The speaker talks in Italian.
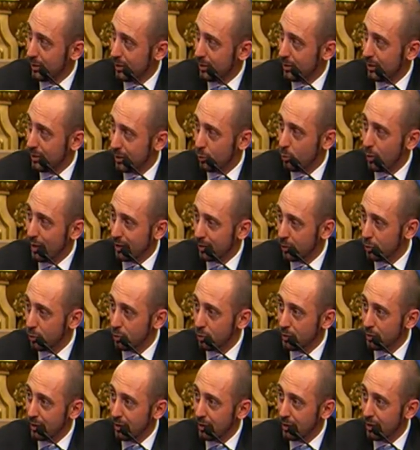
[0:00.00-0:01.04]
Eh, quando
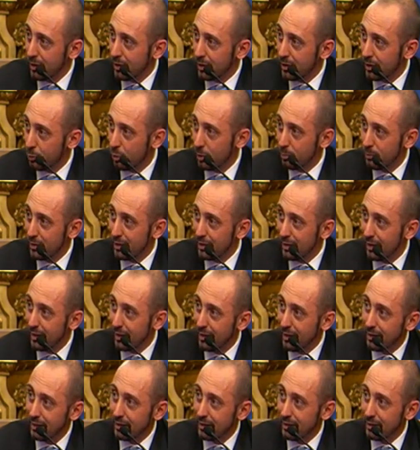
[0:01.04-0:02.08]
nel
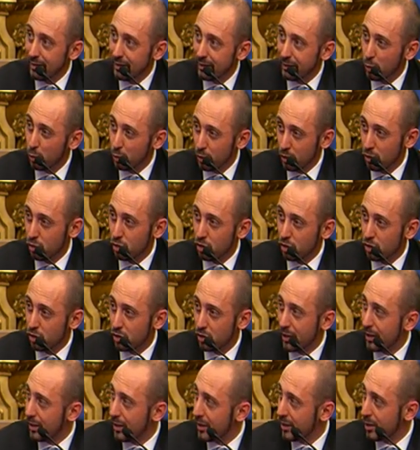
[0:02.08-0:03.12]
2012
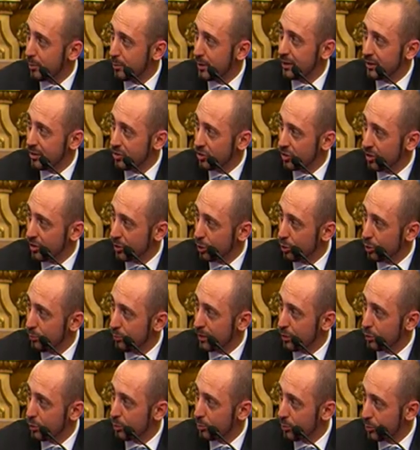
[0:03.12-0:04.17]
c'era la cabina di regia del
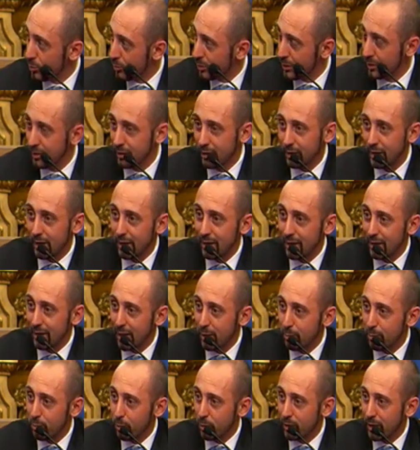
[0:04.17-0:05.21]
governo Monti,
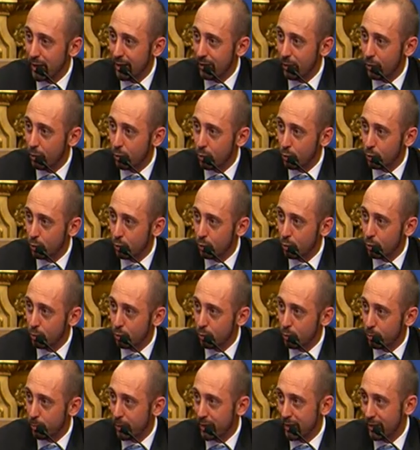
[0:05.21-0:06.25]
all'epoca ho rotto
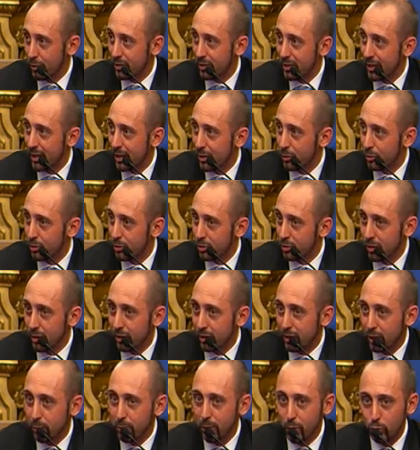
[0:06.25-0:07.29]
parecchio le scatole, cioè,
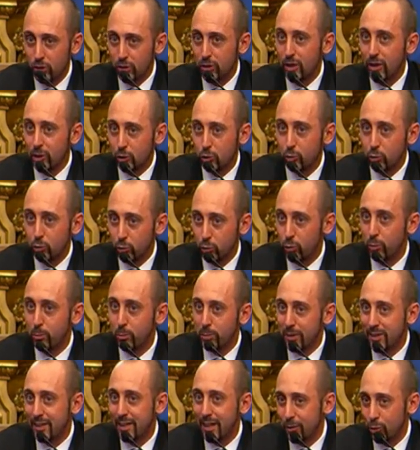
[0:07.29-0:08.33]
chi mi conosce sa che sono un
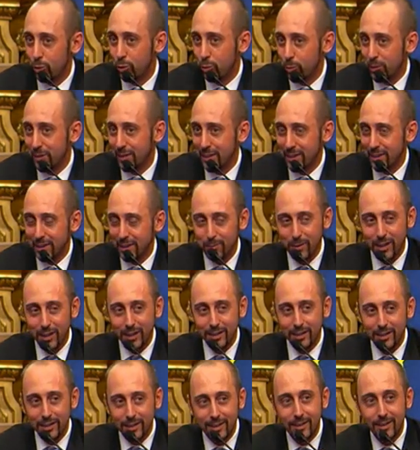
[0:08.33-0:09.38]
rompiscatole su queste
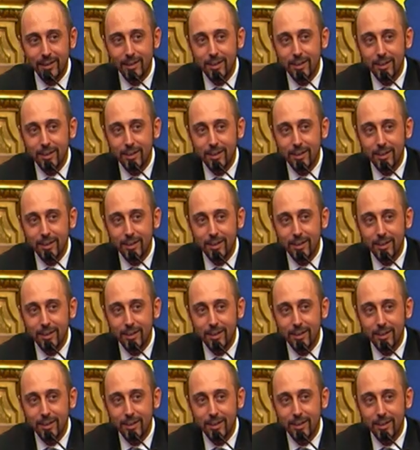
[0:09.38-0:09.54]
tematiche,